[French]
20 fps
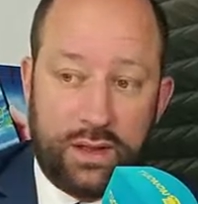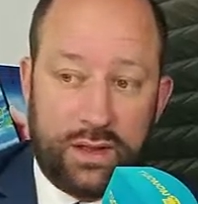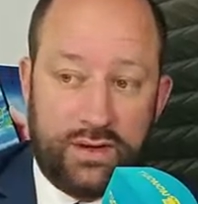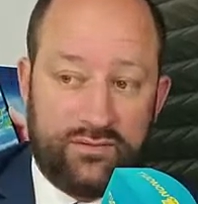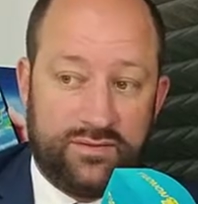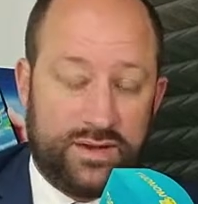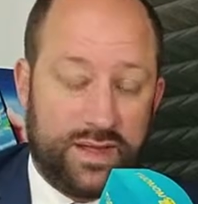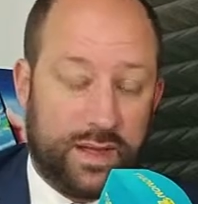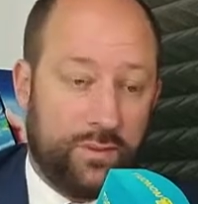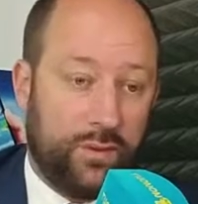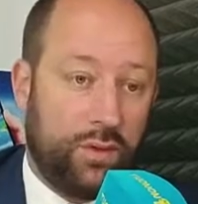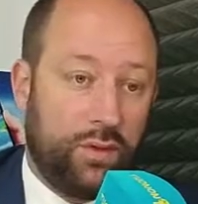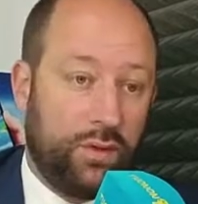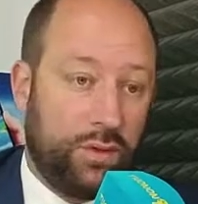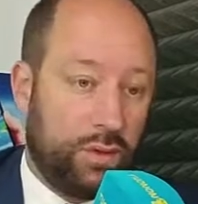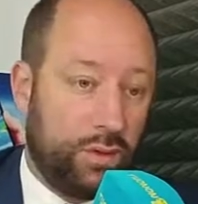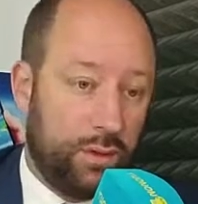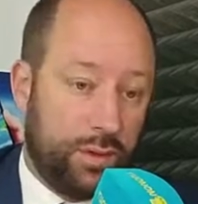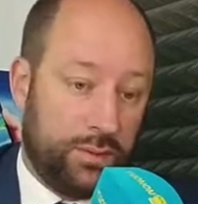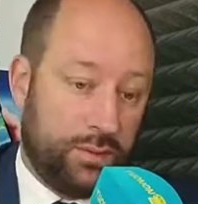Évidemment,
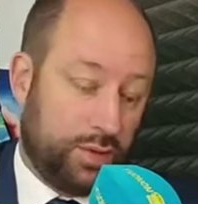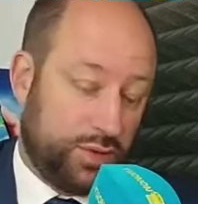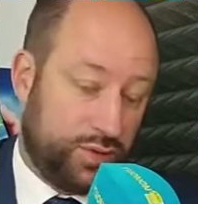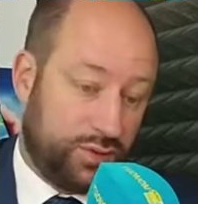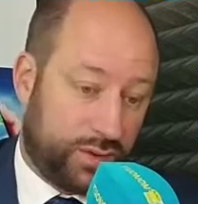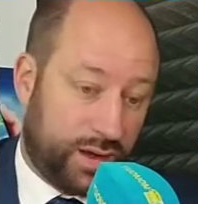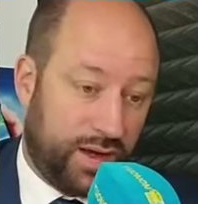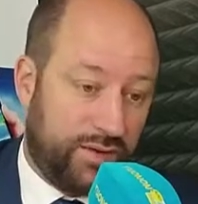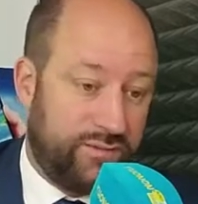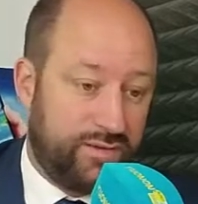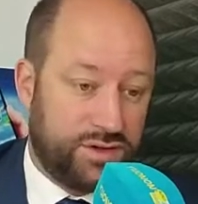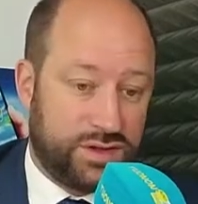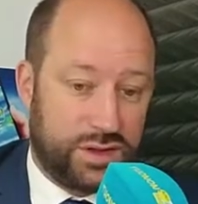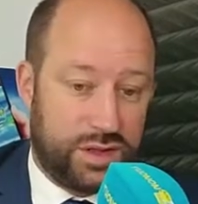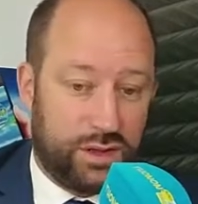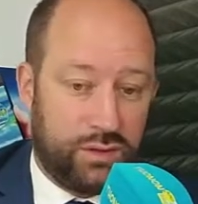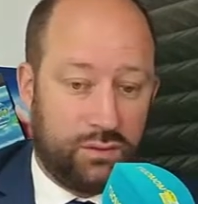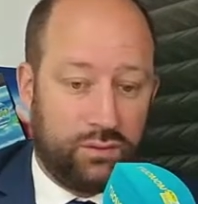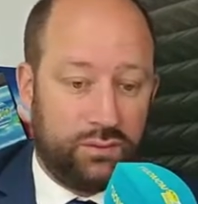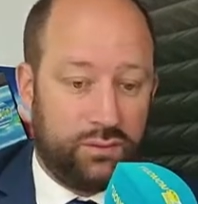euh, moi je suis très
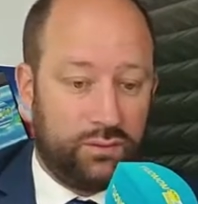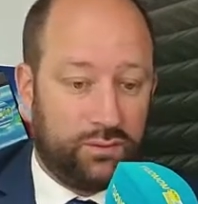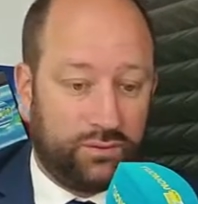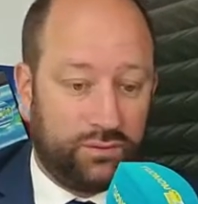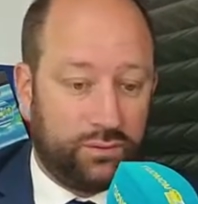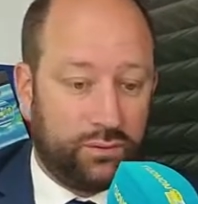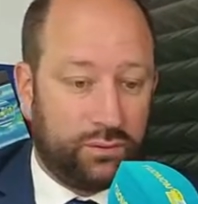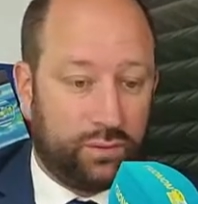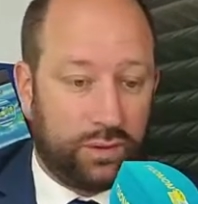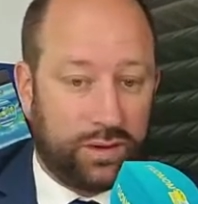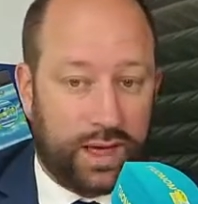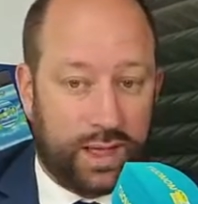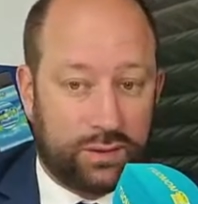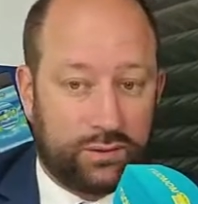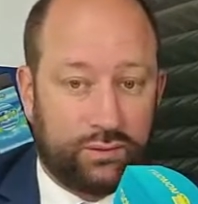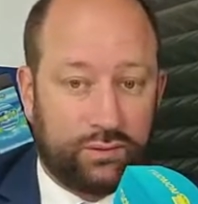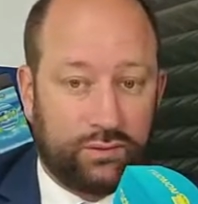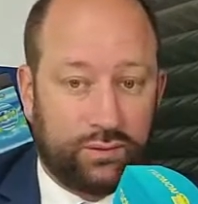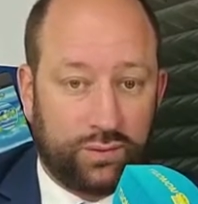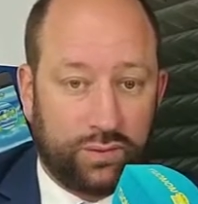vigilant, nous, nous
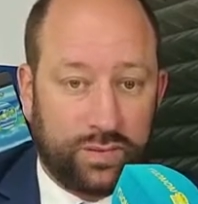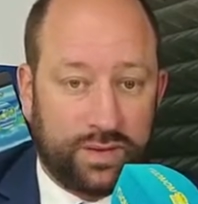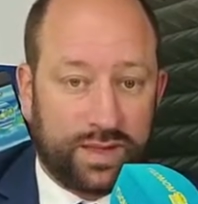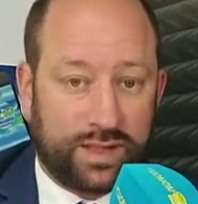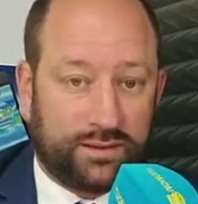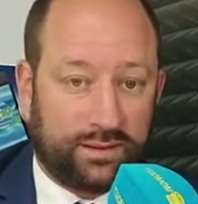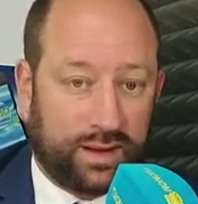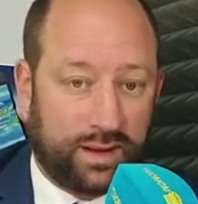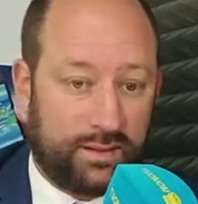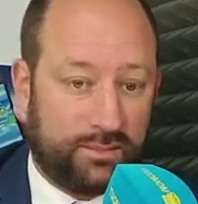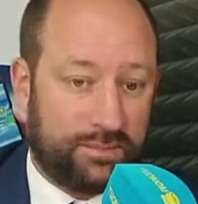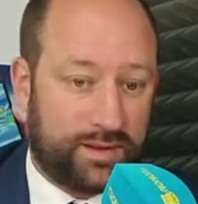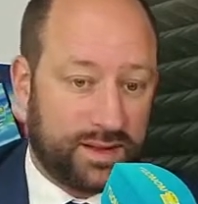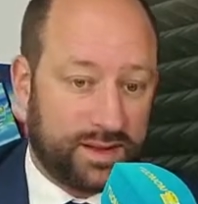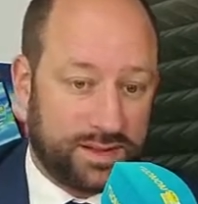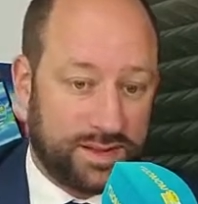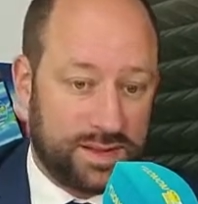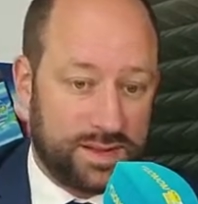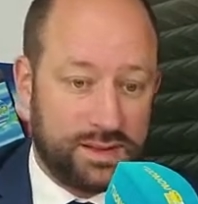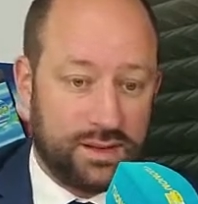regardons de manière très
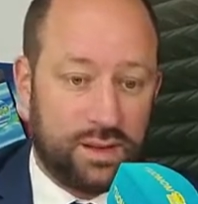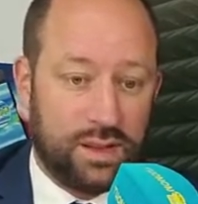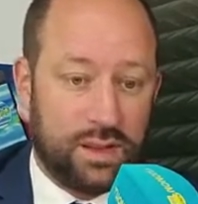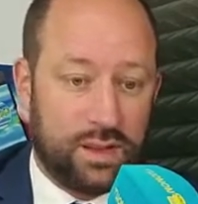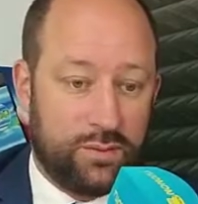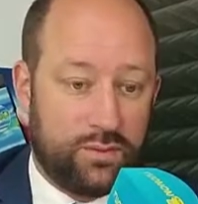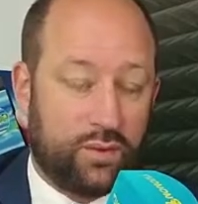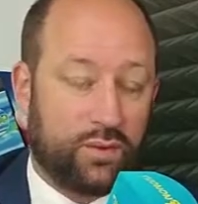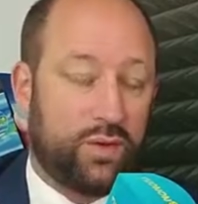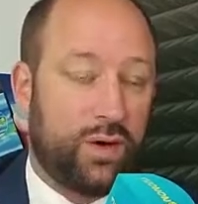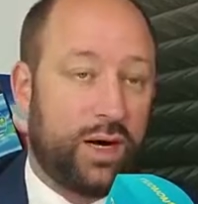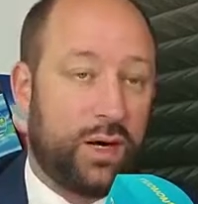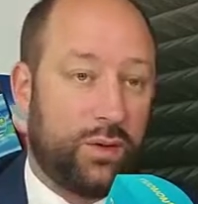précise pour que la